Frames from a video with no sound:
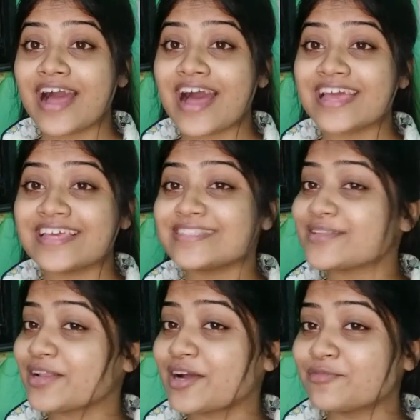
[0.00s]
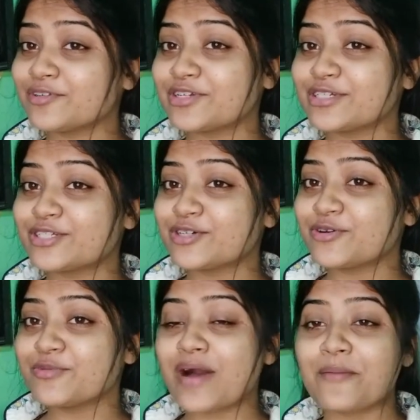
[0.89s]
গাইস ওয়েলকাম টু
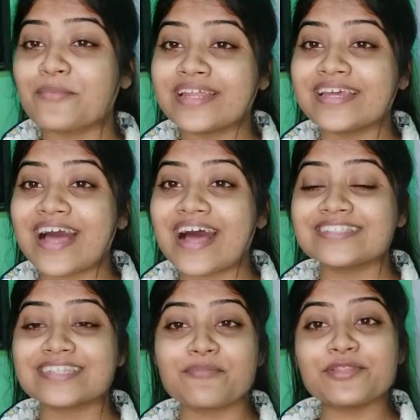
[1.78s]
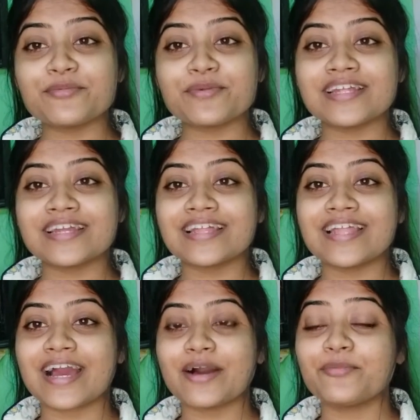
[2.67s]
রিশুভ আমি রিয়া আজকে আমি তোমাদেরকে
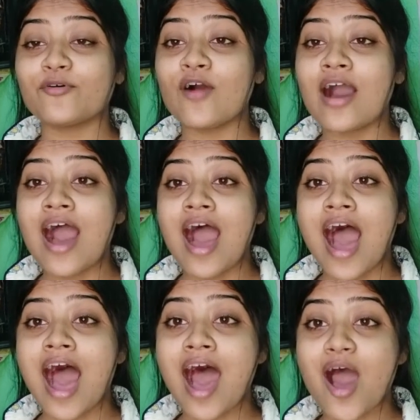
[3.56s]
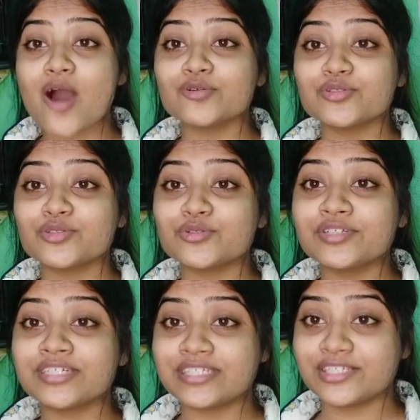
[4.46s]
দেখাবো হাউ টু
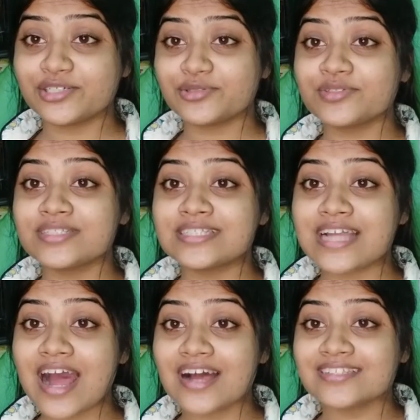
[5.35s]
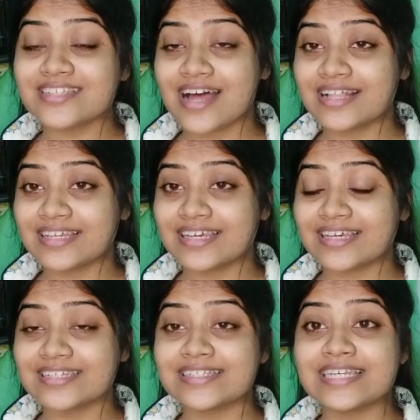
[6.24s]
রিডিউস ডার্ক
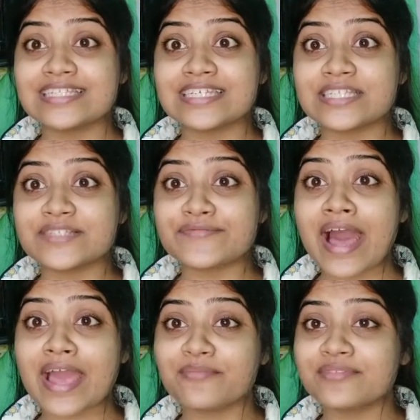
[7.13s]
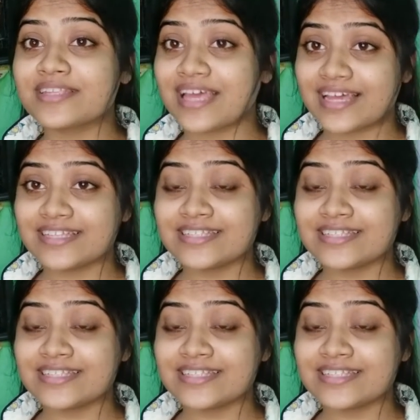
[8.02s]
সার্কেল ইন জাস্ট ফাইভ ডেজ